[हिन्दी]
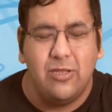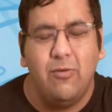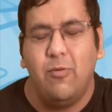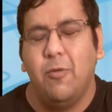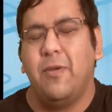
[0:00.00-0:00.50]
सब
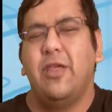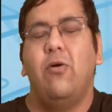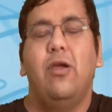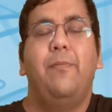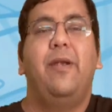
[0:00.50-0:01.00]
लोग बहुत बढ़िया
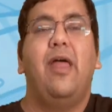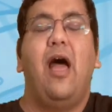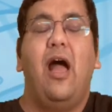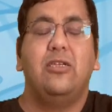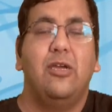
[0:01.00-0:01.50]
होंगे बेटा
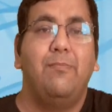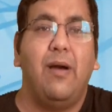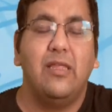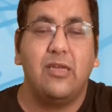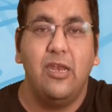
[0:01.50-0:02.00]
आज हम
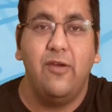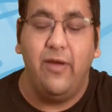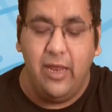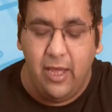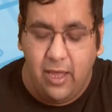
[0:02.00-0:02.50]
बात करने
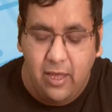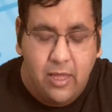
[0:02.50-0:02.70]
वाले हैं